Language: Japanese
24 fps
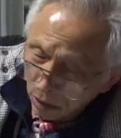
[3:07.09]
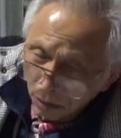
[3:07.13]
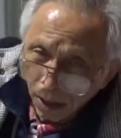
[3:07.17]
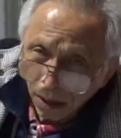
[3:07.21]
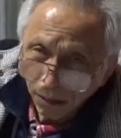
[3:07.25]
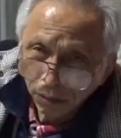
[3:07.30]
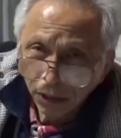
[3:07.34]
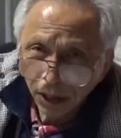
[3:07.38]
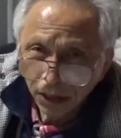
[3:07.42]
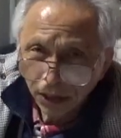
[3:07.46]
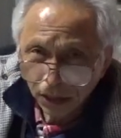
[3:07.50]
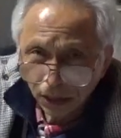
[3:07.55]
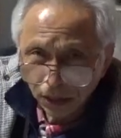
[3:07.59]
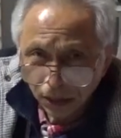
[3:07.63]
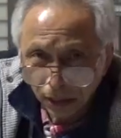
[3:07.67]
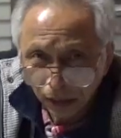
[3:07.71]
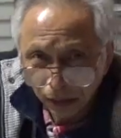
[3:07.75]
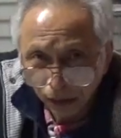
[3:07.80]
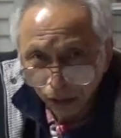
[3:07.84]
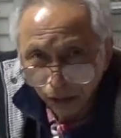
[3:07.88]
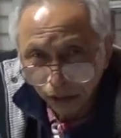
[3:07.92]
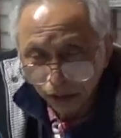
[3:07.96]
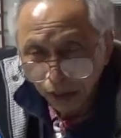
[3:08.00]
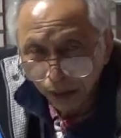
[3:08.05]
岩船神社
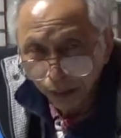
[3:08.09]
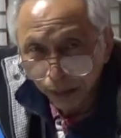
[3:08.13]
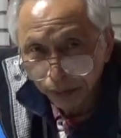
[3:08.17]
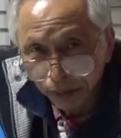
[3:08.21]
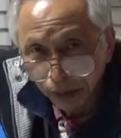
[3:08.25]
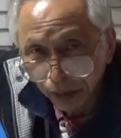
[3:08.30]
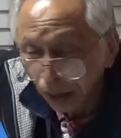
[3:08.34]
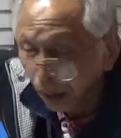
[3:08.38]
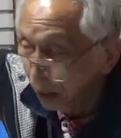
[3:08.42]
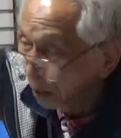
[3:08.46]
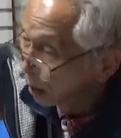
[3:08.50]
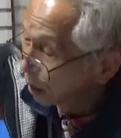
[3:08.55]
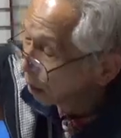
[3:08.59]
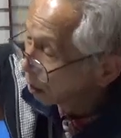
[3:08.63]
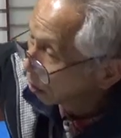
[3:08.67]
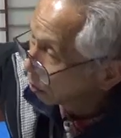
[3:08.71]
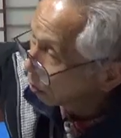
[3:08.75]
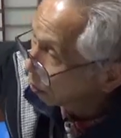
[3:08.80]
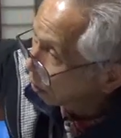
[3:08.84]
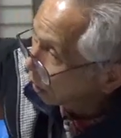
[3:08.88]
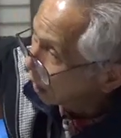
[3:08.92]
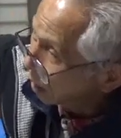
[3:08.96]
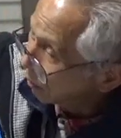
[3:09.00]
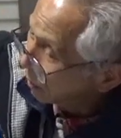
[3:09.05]
でございましてね
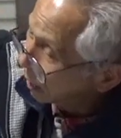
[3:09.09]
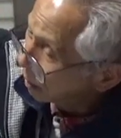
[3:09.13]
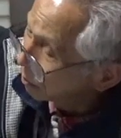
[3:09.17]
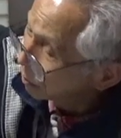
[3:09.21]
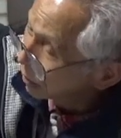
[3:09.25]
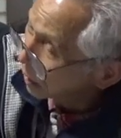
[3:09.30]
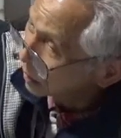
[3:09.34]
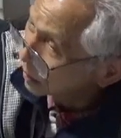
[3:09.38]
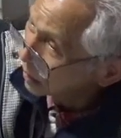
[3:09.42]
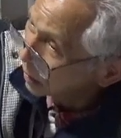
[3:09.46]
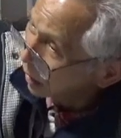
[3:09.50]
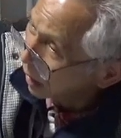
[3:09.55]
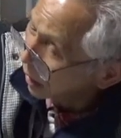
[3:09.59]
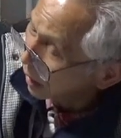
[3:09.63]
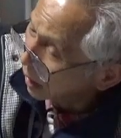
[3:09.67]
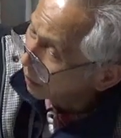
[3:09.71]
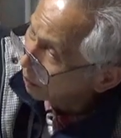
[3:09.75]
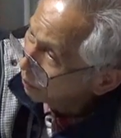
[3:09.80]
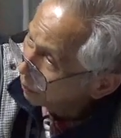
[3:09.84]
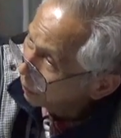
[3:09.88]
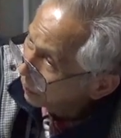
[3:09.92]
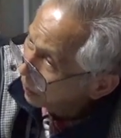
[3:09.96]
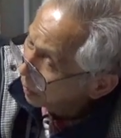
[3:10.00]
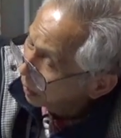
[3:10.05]
ここはまあ昔か
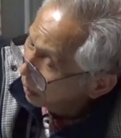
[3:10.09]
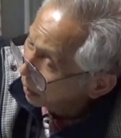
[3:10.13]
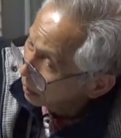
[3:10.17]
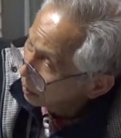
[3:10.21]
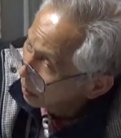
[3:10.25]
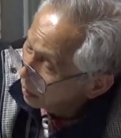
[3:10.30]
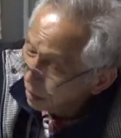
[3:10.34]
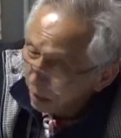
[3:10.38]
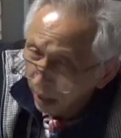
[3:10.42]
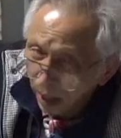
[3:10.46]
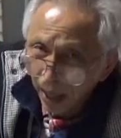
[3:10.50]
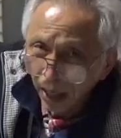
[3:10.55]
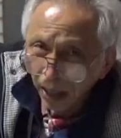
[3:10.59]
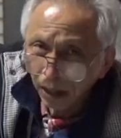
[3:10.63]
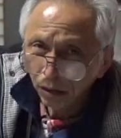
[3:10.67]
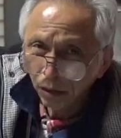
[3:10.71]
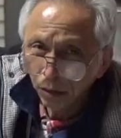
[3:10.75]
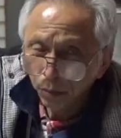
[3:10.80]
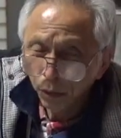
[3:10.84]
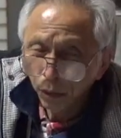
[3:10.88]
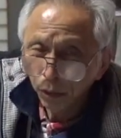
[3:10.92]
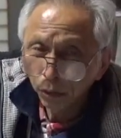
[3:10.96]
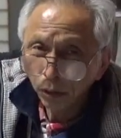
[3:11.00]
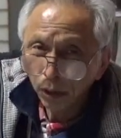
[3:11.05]
ら逃げ範
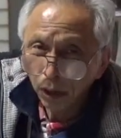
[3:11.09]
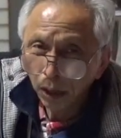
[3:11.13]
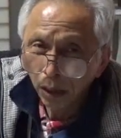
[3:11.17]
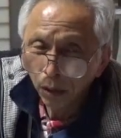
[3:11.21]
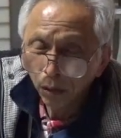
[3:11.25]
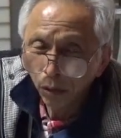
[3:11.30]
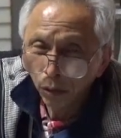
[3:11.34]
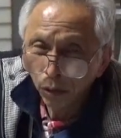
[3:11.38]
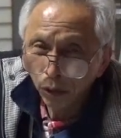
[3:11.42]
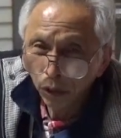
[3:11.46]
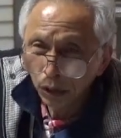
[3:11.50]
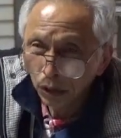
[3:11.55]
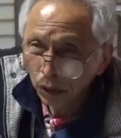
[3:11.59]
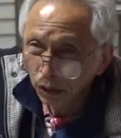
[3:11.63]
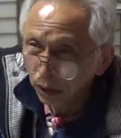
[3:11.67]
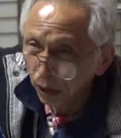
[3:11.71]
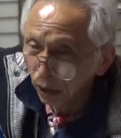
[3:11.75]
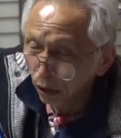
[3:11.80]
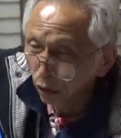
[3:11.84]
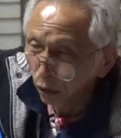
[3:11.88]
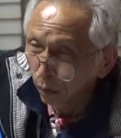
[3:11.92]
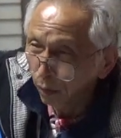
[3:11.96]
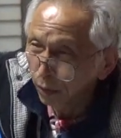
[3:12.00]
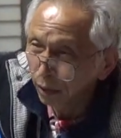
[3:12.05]
の御事が降臨し
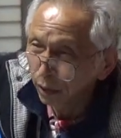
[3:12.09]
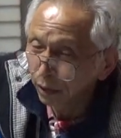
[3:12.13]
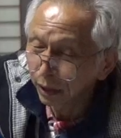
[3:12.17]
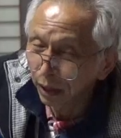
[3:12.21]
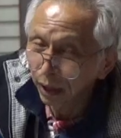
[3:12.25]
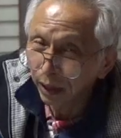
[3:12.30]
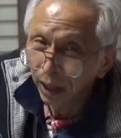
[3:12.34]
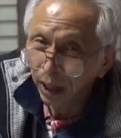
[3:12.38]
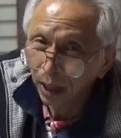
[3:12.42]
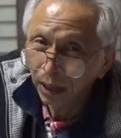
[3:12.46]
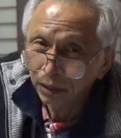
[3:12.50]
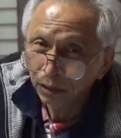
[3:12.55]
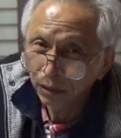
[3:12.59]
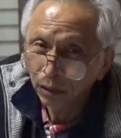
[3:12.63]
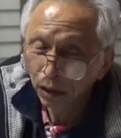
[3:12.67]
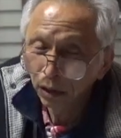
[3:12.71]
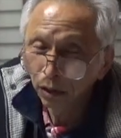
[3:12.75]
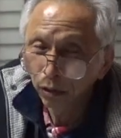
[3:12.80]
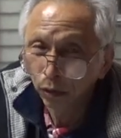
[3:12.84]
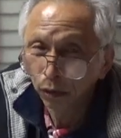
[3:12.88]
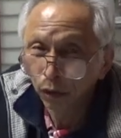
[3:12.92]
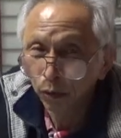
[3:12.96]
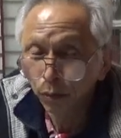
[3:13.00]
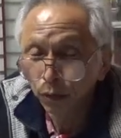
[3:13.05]
て生駒にいた長曽根
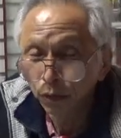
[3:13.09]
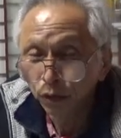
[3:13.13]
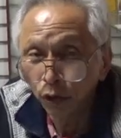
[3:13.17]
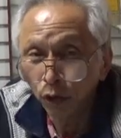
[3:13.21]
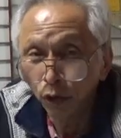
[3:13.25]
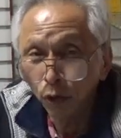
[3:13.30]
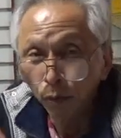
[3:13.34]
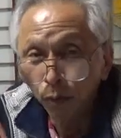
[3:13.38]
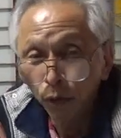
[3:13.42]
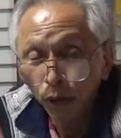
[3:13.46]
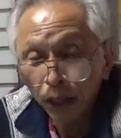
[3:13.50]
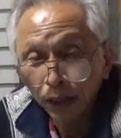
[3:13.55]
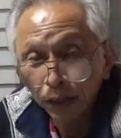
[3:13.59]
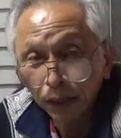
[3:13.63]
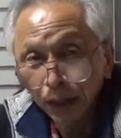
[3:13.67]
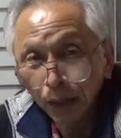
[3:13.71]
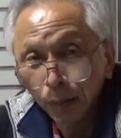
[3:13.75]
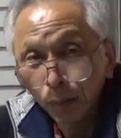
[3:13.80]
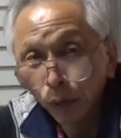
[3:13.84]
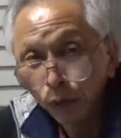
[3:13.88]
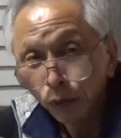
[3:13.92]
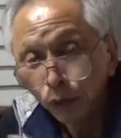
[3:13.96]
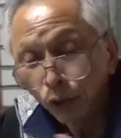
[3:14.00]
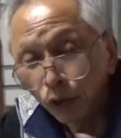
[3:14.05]
彦の息子をもらっ
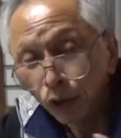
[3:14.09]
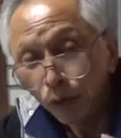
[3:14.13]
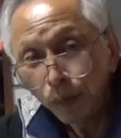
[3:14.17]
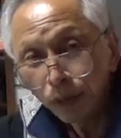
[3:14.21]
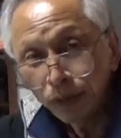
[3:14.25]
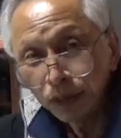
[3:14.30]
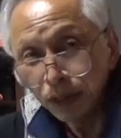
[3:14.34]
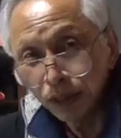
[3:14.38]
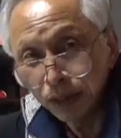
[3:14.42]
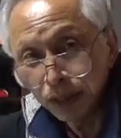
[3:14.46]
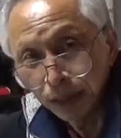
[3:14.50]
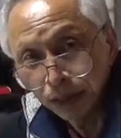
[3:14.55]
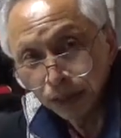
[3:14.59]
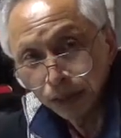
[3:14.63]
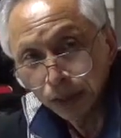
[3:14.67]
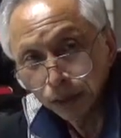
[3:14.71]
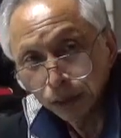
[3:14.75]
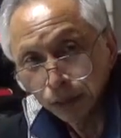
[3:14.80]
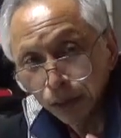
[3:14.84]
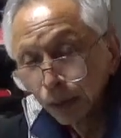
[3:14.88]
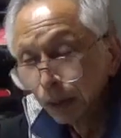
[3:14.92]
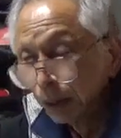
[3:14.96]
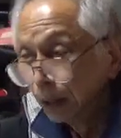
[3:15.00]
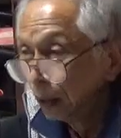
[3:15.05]
て物のべしになった
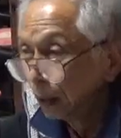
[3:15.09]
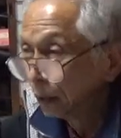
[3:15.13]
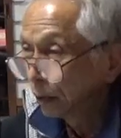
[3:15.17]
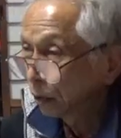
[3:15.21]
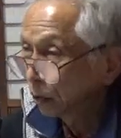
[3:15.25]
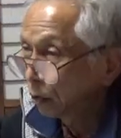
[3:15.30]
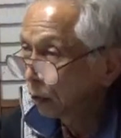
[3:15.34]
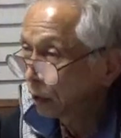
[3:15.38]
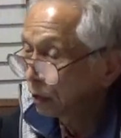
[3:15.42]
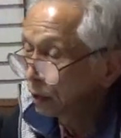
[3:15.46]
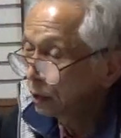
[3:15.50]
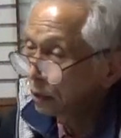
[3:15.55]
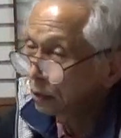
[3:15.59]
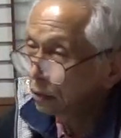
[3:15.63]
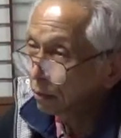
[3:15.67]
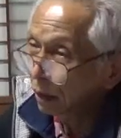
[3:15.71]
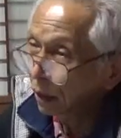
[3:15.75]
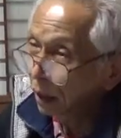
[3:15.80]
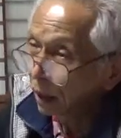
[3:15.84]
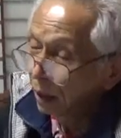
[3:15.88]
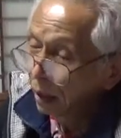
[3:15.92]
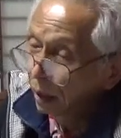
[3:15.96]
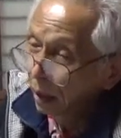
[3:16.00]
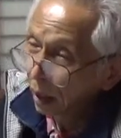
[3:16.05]
と。これ実
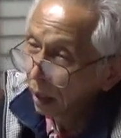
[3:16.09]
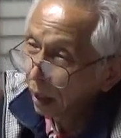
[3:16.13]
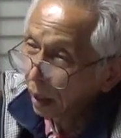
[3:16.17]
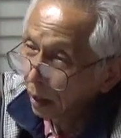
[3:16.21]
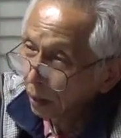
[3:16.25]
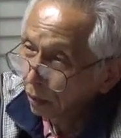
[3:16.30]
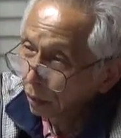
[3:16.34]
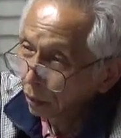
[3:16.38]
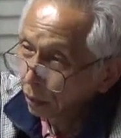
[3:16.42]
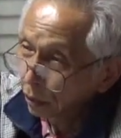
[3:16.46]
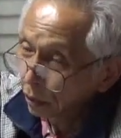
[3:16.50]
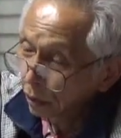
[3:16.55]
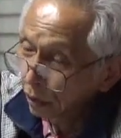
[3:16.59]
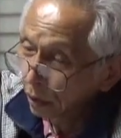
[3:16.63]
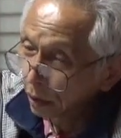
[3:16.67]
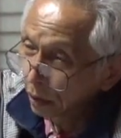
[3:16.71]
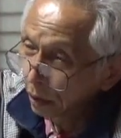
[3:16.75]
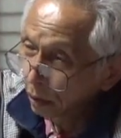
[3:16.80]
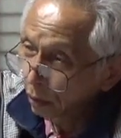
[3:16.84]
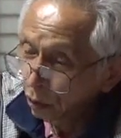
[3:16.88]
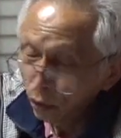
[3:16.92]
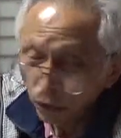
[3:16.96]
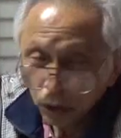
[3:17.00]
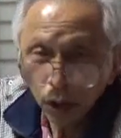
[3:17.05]
はあの「
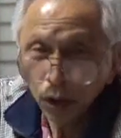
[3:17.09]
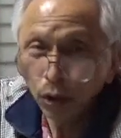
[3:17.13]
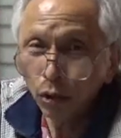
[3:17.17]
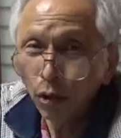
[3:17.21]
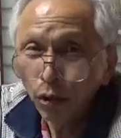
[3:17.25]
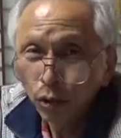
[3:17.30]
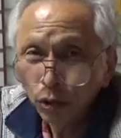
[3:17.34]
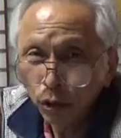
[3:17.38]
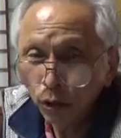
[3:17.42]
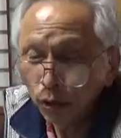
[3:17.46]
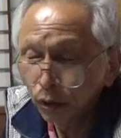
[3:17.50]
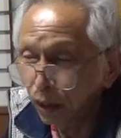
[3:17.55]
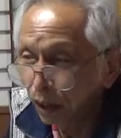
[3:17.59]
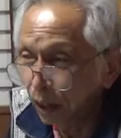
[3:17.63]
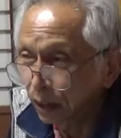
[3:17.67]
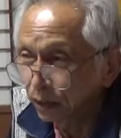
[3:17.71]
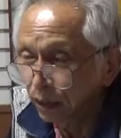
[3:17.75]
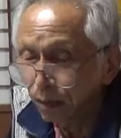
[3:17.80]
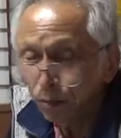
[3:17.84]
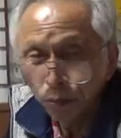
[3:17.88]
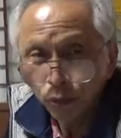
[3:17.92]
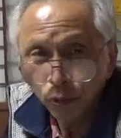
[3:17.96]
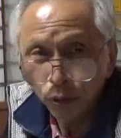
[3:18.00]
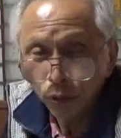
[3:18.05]
古事記日本書紀」では
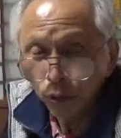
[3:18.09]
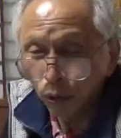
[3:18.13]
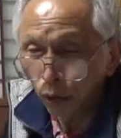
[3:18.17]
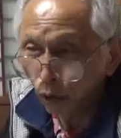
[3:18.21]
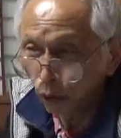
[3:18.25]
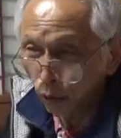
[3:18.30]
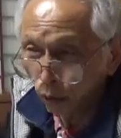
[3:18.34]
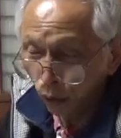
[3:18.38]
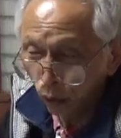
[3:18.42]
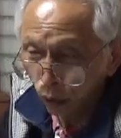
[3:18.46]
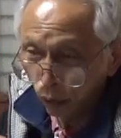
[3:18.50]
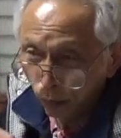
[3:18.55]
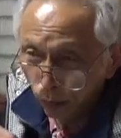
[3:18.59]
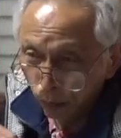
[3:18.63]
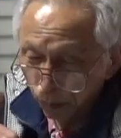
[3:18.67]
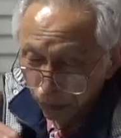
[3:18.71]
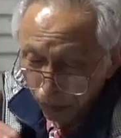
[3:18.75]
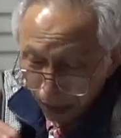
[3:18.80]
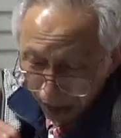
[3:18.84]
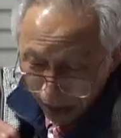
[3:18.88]
全部このこの